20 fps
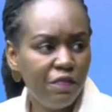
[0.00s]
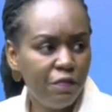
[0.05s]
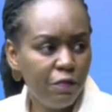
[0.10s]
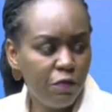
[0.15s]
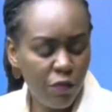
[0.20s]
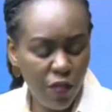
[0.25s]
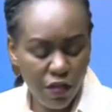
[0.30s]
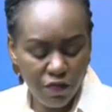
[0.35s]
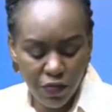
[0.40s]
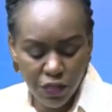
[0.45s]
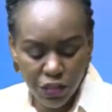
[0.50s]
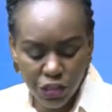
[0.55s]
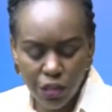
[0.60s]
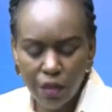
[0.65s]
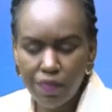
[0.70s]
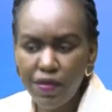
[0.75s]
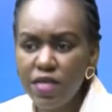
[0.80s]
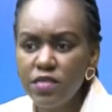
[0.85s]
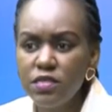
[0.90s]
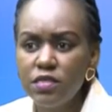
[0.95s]
n'avez
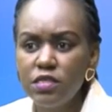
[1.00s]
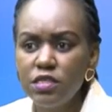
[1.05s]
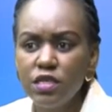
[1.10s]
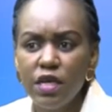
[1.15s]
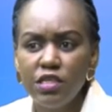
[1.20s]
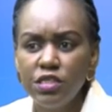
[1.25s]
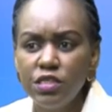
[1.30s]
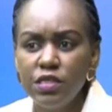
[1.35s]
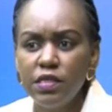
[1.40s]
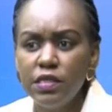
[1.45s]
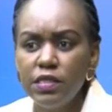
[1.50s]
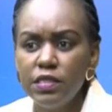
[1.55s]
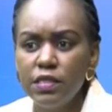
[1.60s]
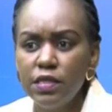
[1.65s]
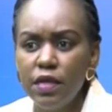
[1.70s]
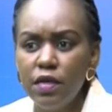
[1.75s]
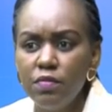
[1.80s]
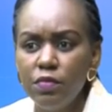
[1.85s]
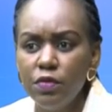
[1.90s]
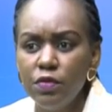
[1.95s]
jamais, euh, acheté
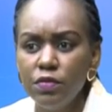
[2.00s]
des armes Je